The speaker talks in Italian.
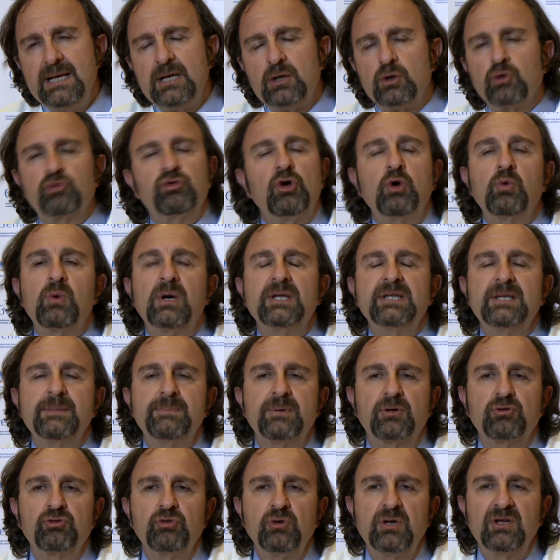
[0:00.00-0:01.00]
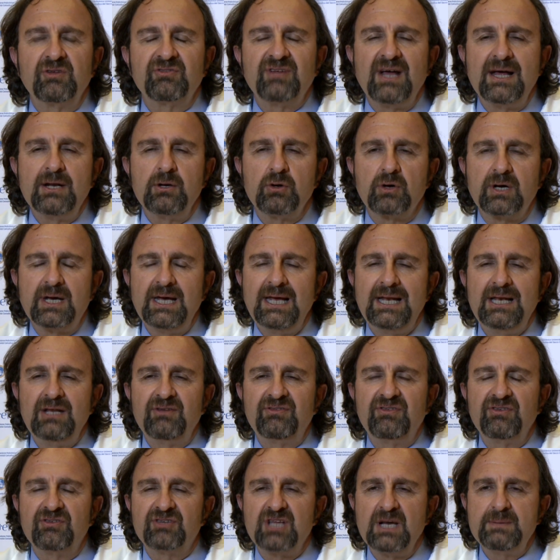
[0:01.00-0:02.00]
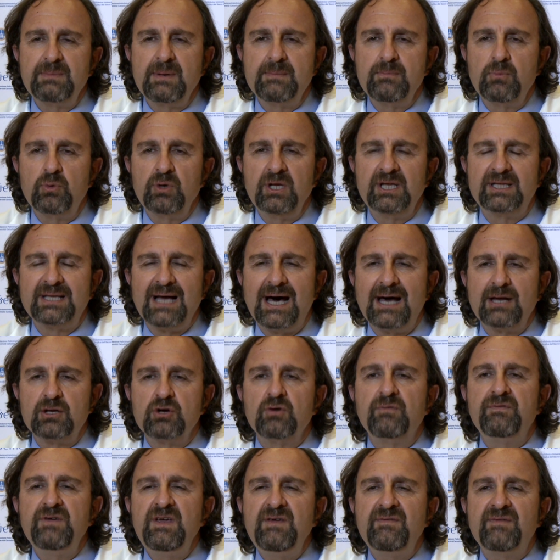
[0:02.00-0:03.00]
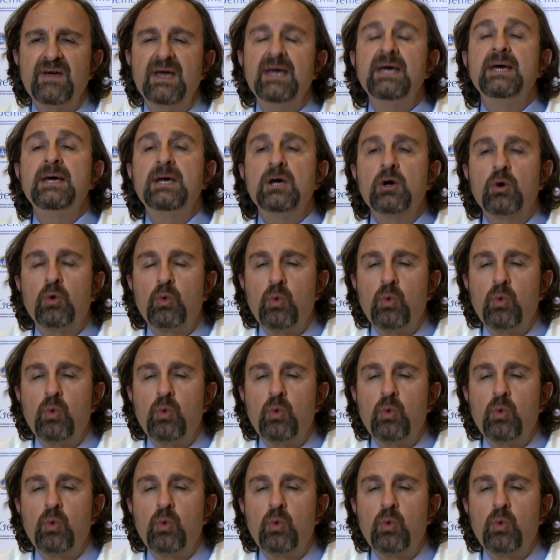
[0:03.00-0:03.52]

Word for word: Non so quante persone sanno che il sistema immunitario vive